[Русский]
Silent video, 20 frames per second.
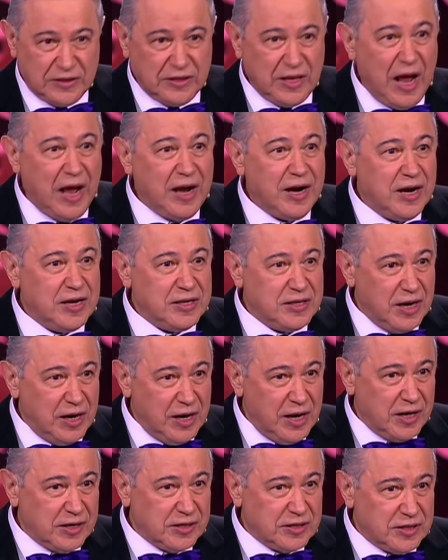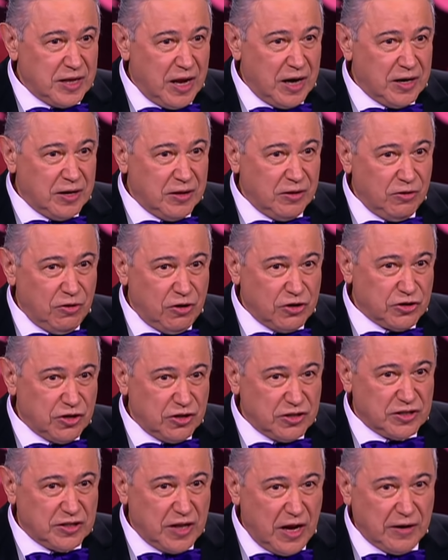Старая телега, старая
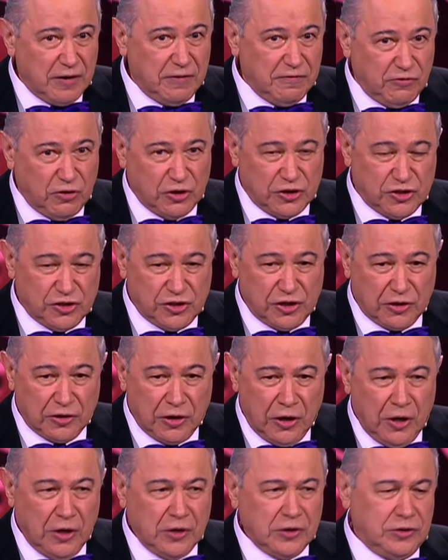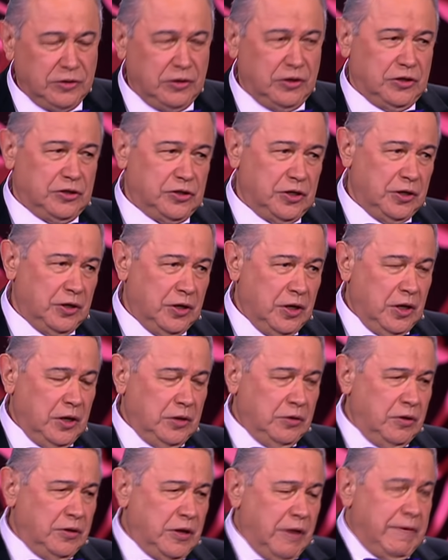лошадь, старый возчик. Слушай,
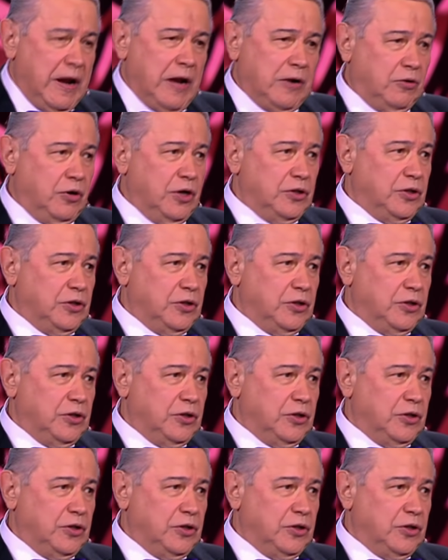ну давай